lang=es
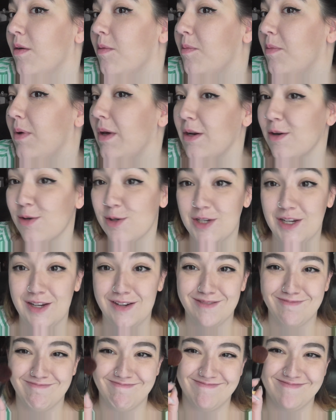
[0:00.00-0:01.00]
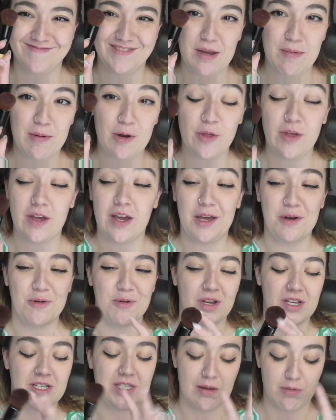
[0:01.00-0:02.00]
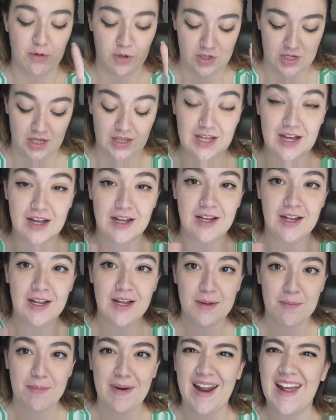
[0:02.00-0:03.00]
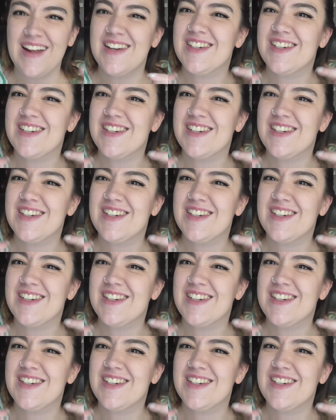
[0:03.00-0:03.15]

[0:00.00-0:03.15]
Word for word: Pero sí, ya me lo dijeron, que esta brochita para